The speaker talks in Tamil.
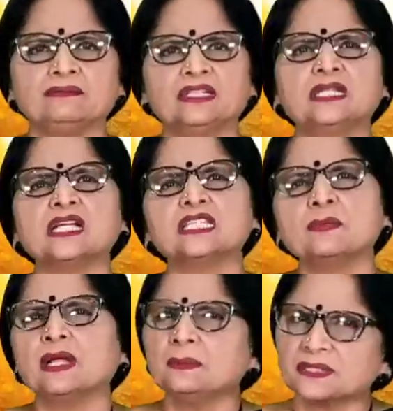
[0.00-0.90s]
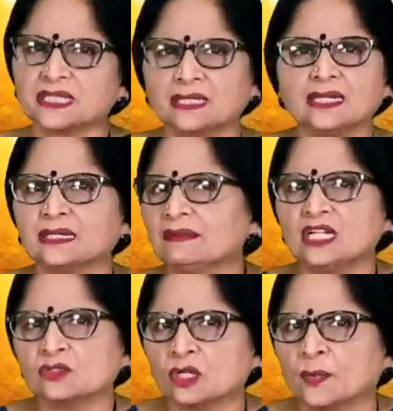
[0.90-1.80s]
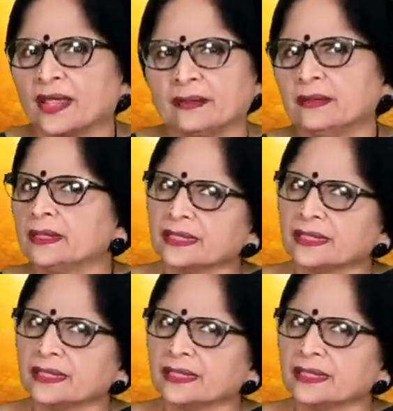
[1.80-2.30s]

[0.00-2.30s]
வித்தியாசமான பிரச்சனைகள் நான் வெளியே சொல்ல முடியாது